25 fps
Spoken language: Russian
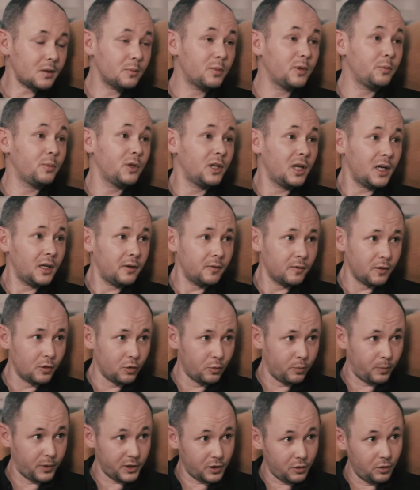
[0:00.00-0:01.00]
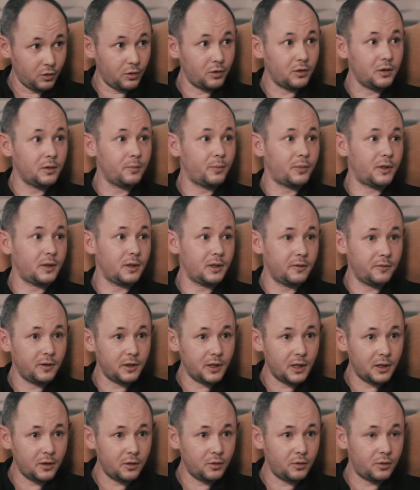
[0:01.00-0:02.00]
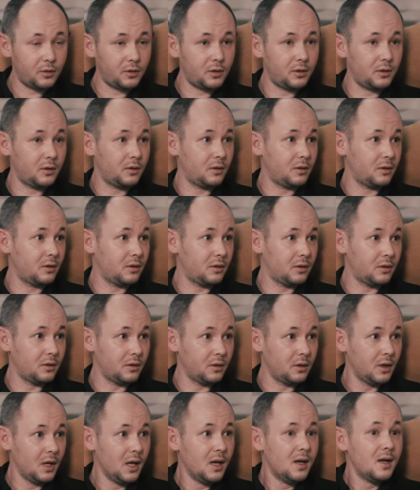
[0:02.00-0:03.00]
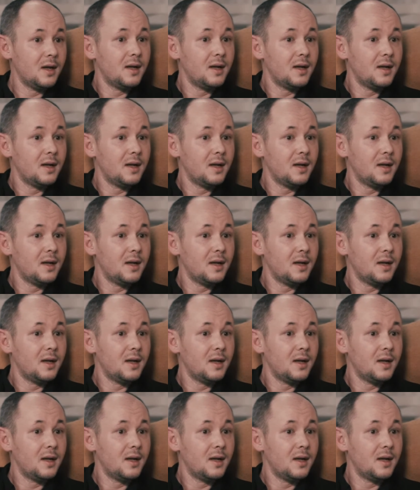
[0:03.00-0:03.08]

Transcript: Пепеляев Групп, поскольку они продвигают э,